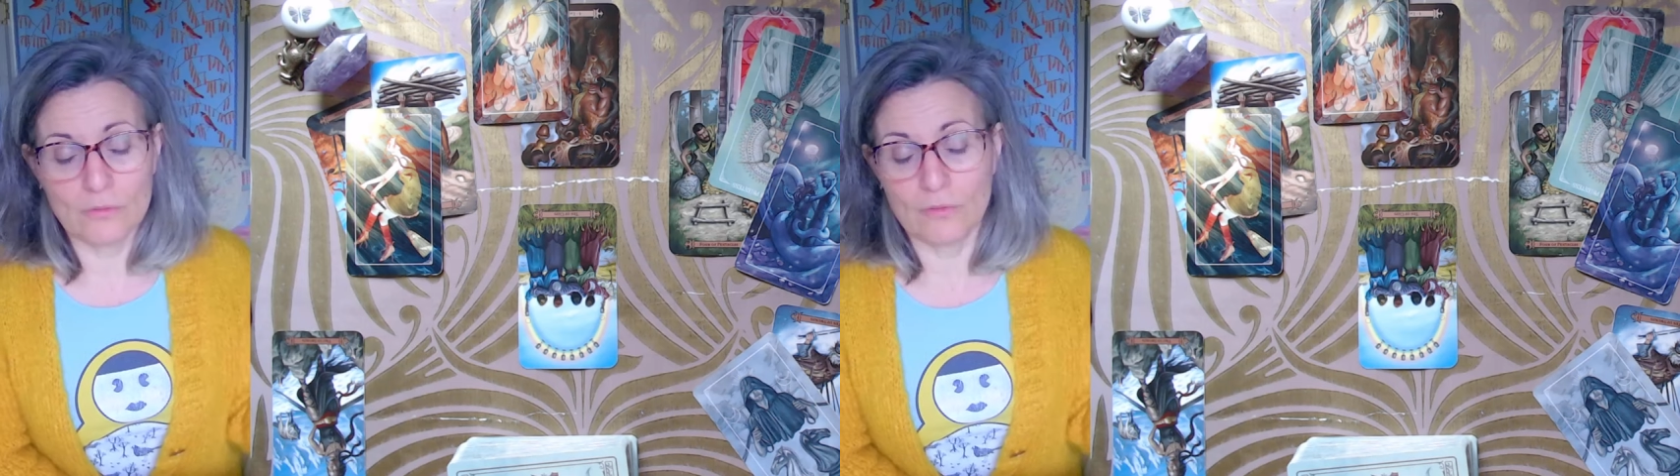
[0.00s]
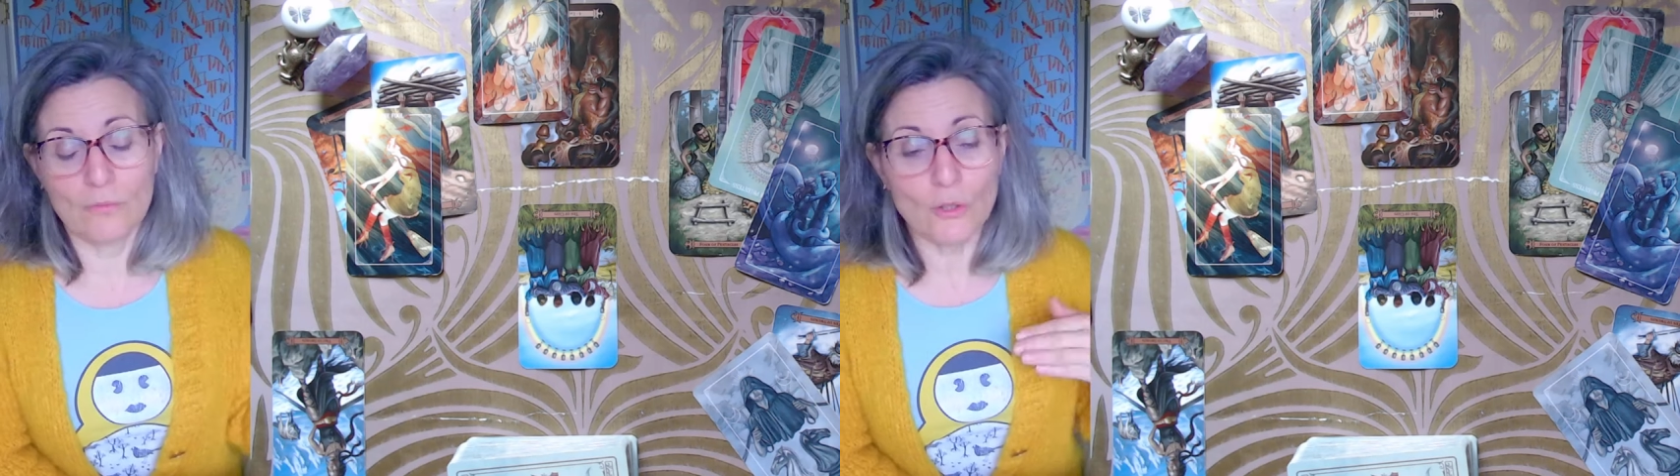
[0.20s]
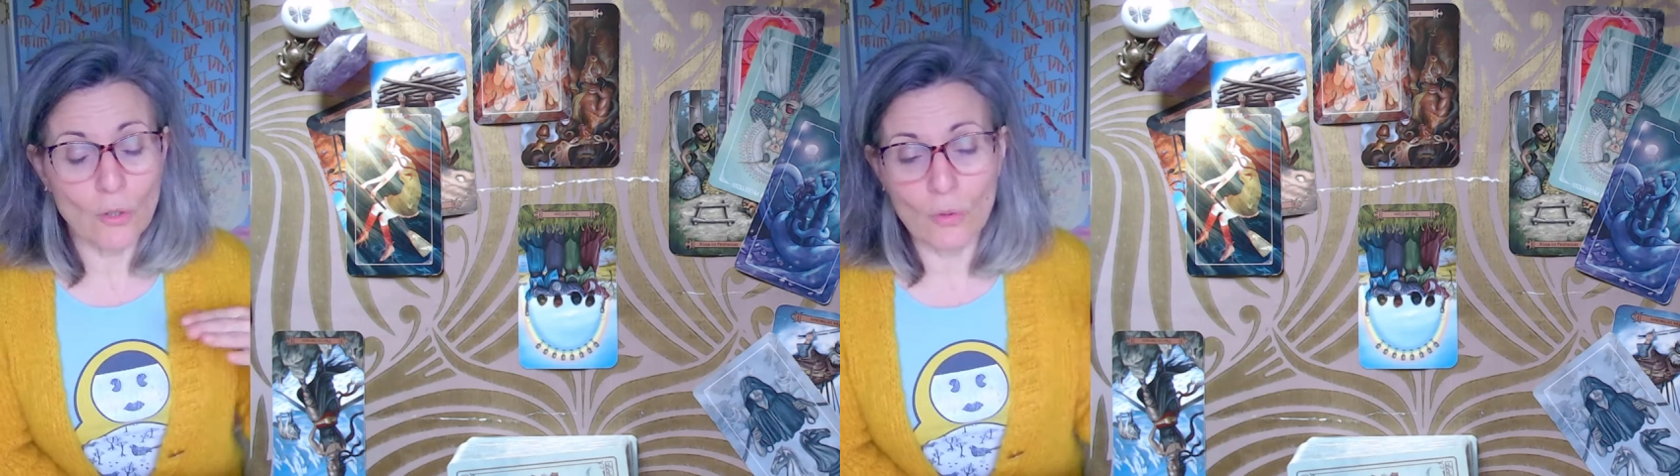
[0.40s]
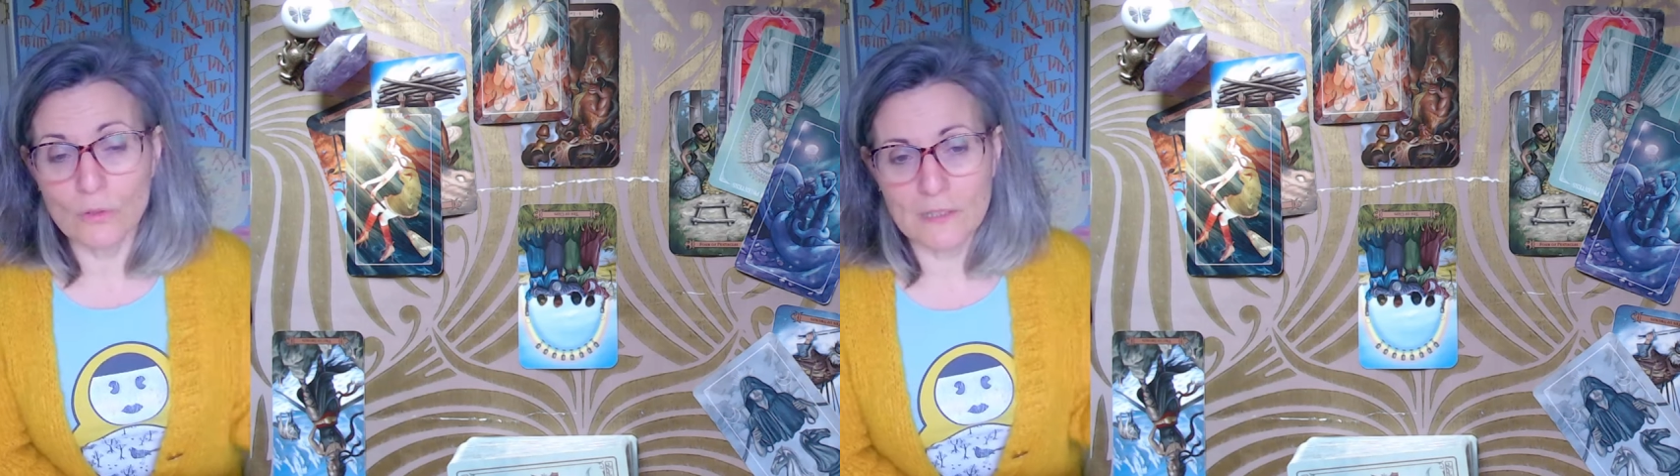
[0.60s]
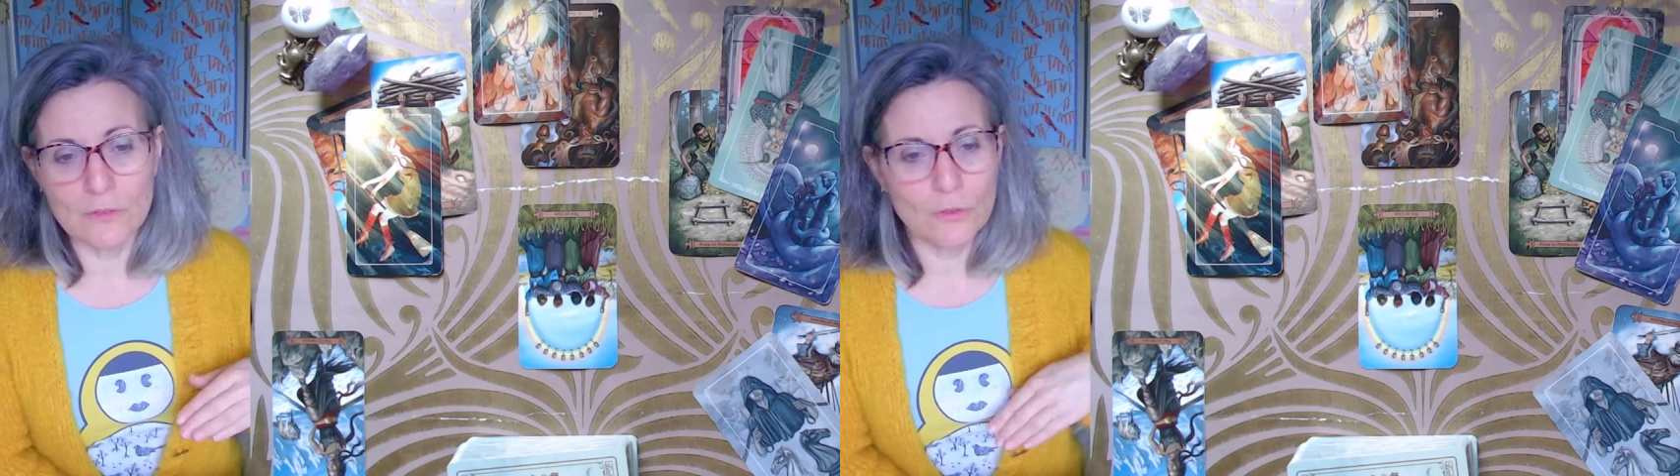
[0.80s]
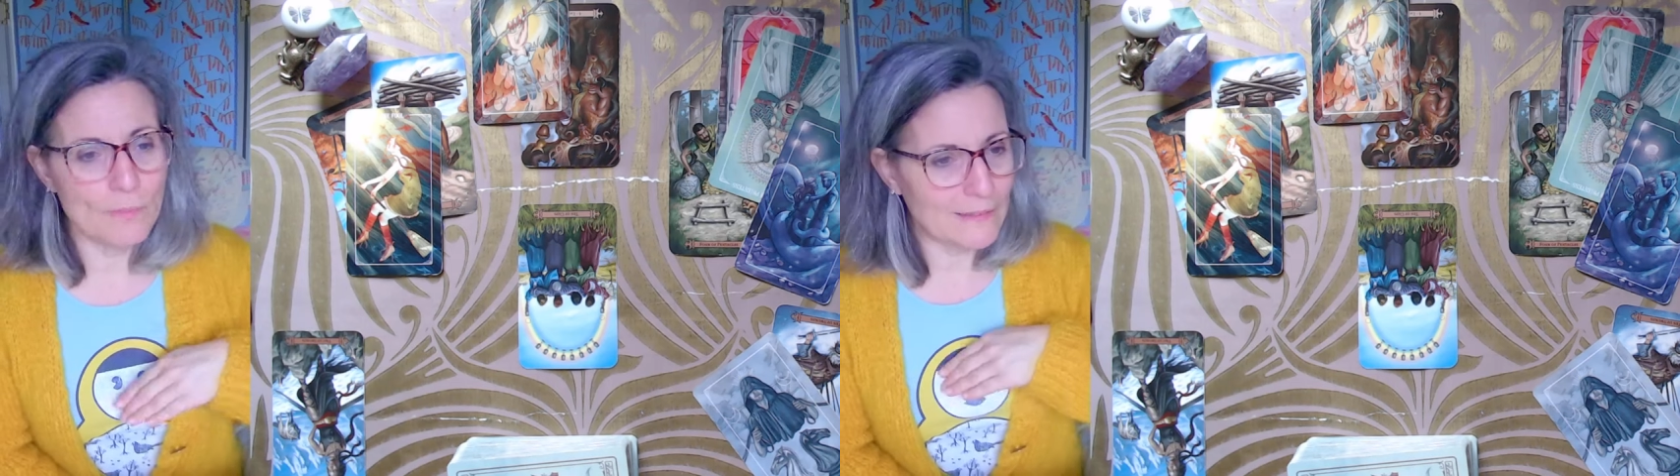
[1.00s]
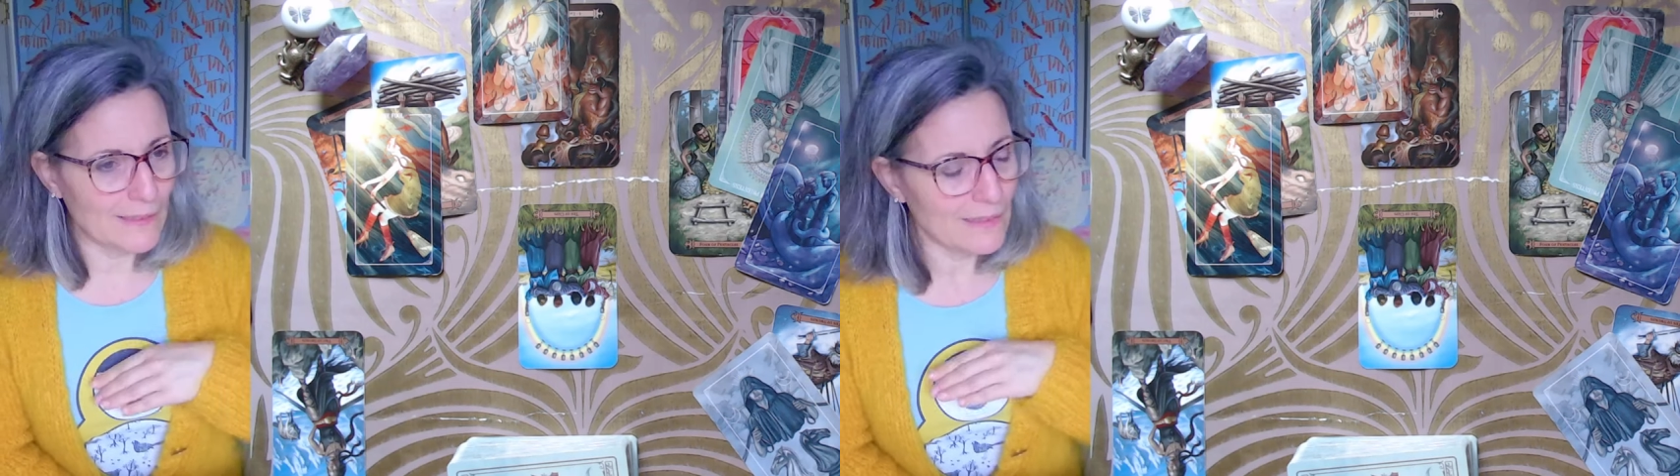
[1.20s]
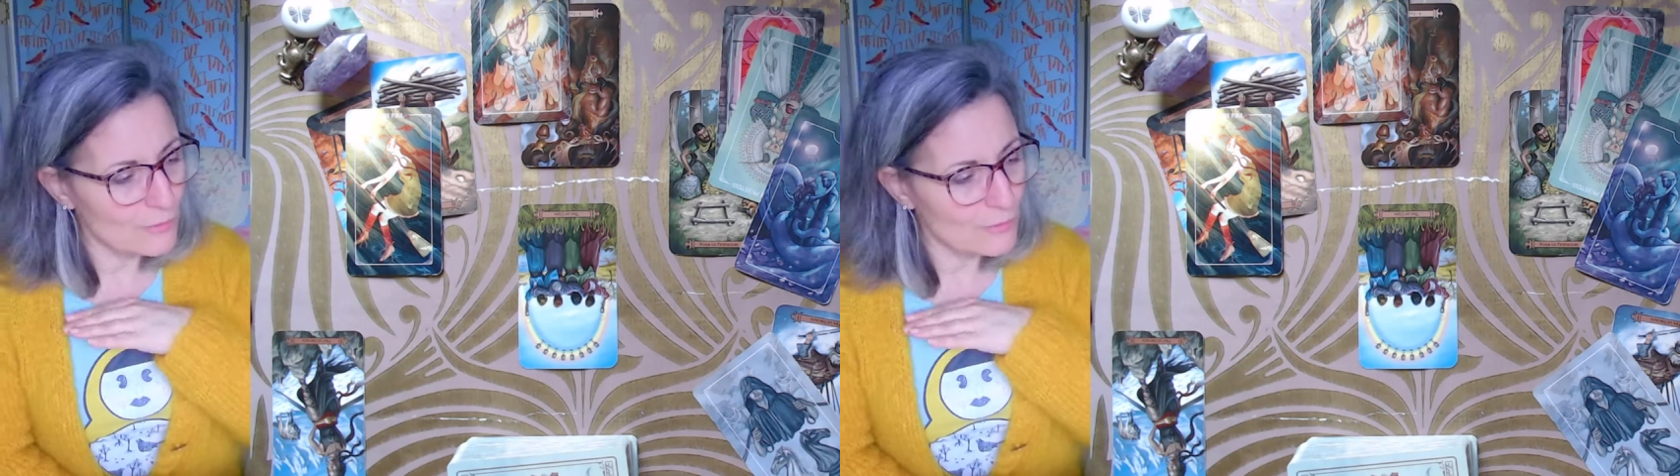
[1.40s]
votre routine du matin,